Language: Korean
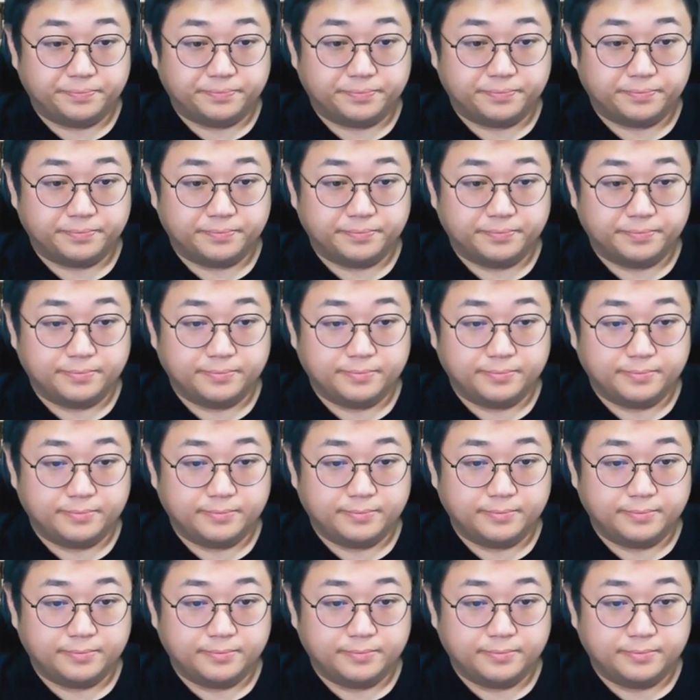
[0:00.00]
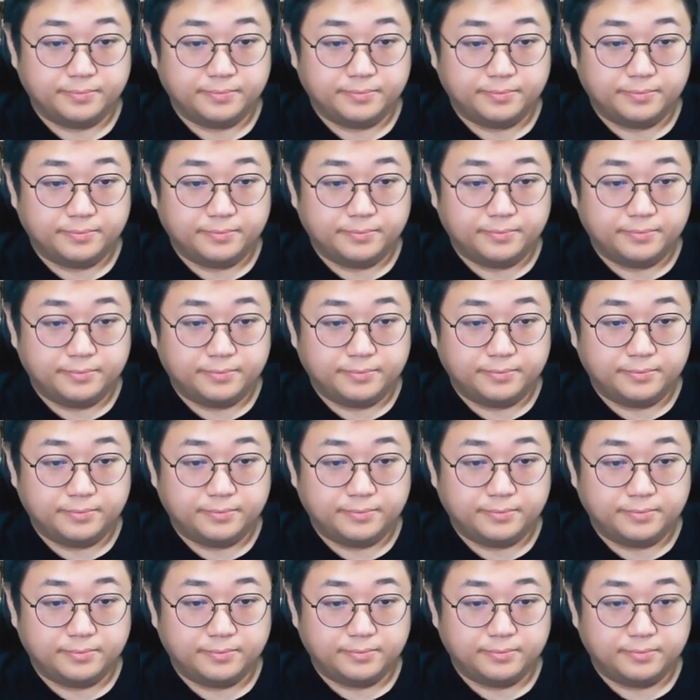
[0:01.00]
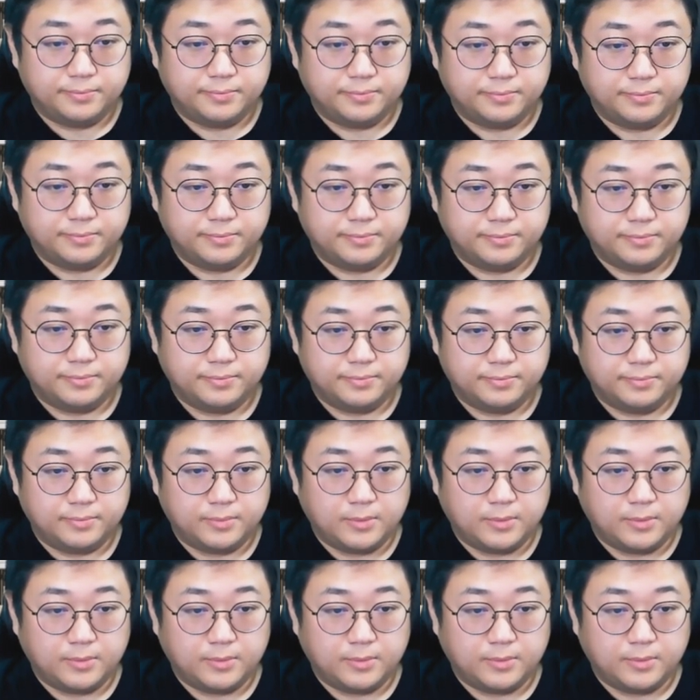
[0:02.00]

불합격 문자도 안 주는 건 좀 뭐가 아니야?